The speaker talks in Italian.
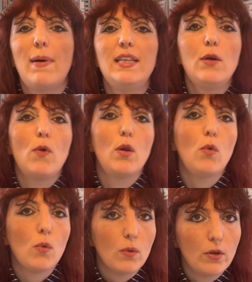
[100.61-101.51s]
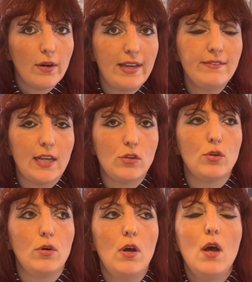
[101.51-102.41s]
ma di qualcuno che è
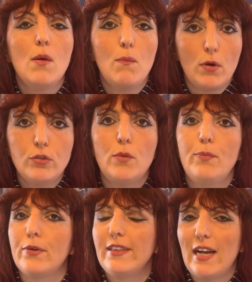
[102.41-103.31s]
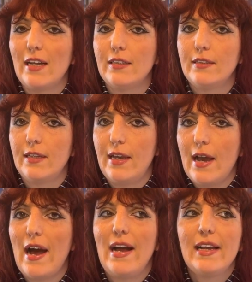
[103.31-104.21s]
stato molto
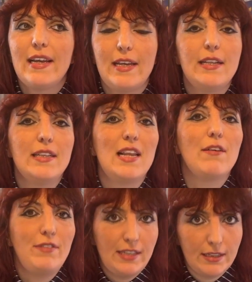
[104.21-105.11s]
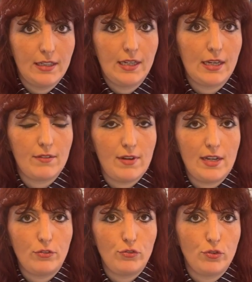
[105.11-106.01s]
importante anche nella vita di
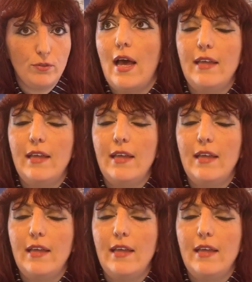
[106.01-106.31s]
Caravaggio.